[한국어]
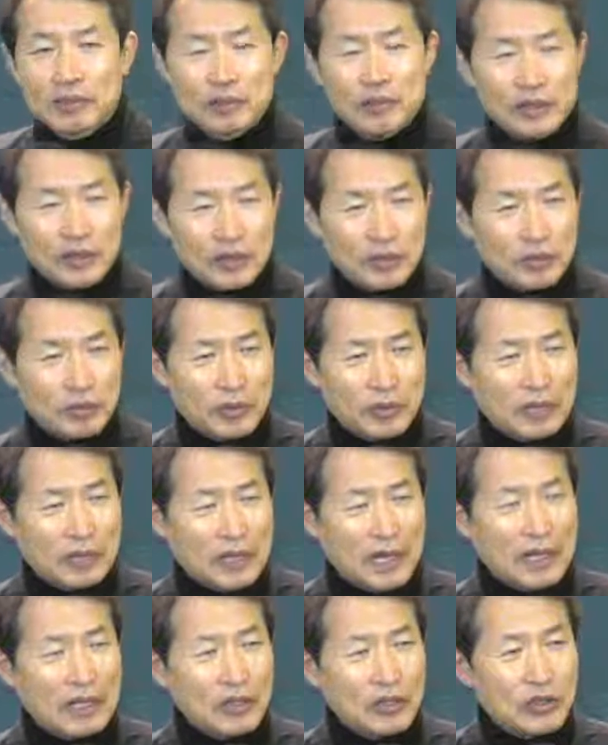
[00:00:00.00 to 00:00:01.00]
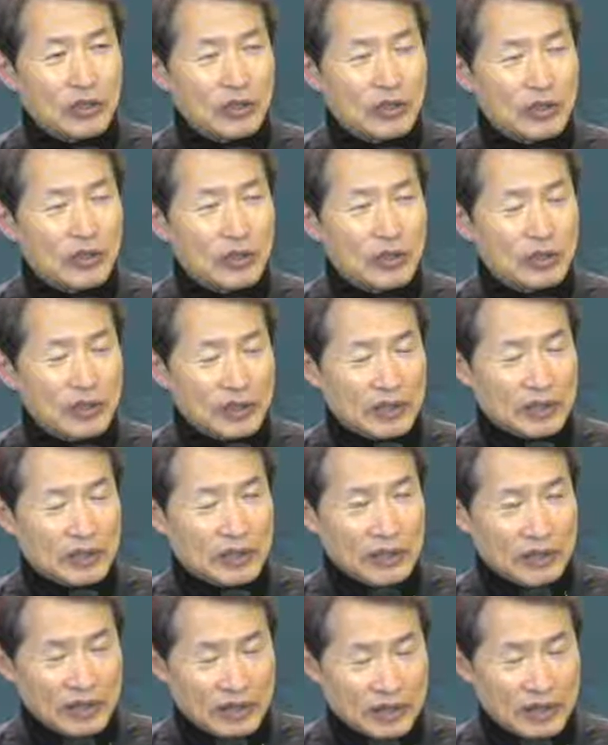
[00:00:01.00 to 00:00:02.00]
뭐 요즘은 당뇨,
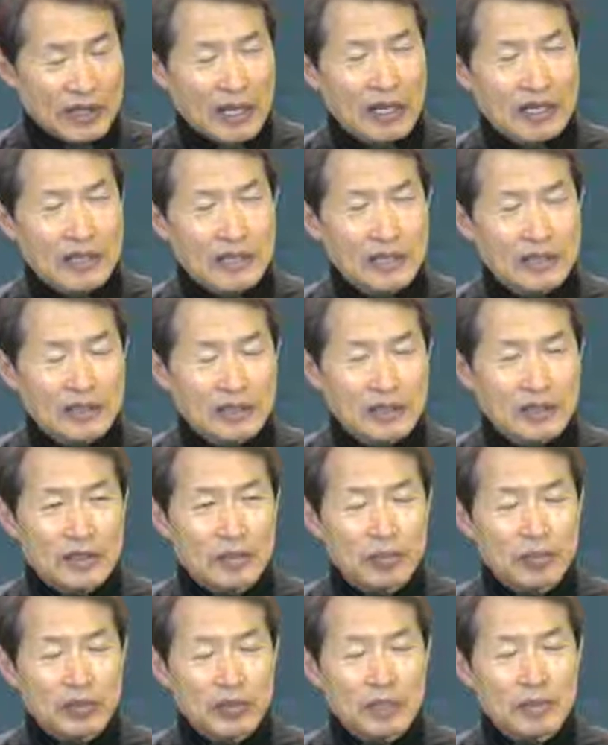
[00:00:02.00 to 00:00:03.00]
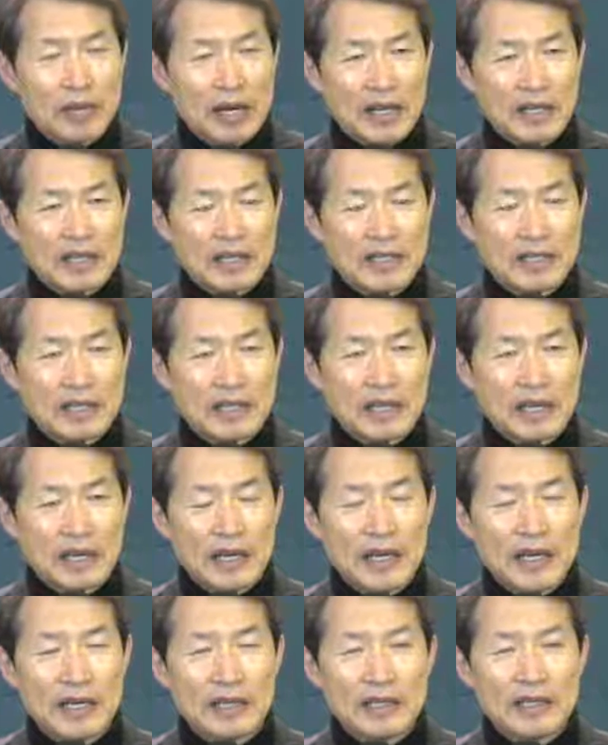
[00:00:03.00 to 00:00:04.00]
이, 이 당이 있으신 분이
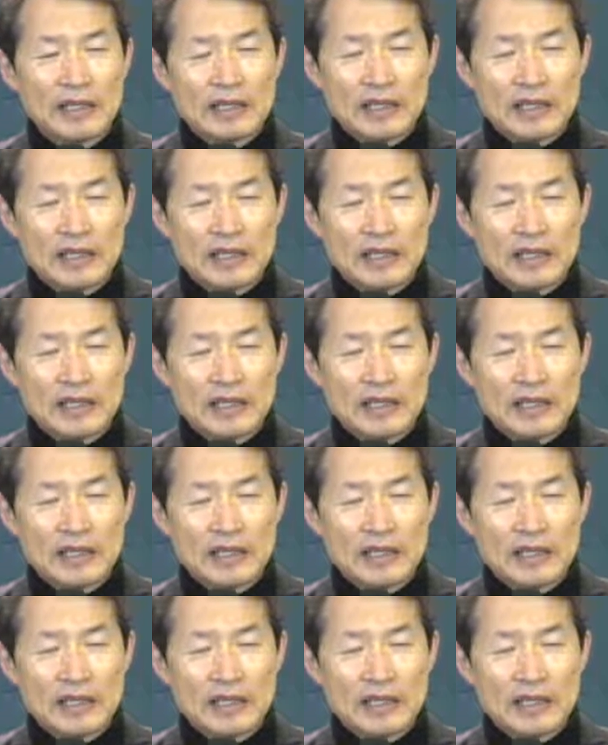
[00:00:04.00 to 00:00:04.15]
많으신데,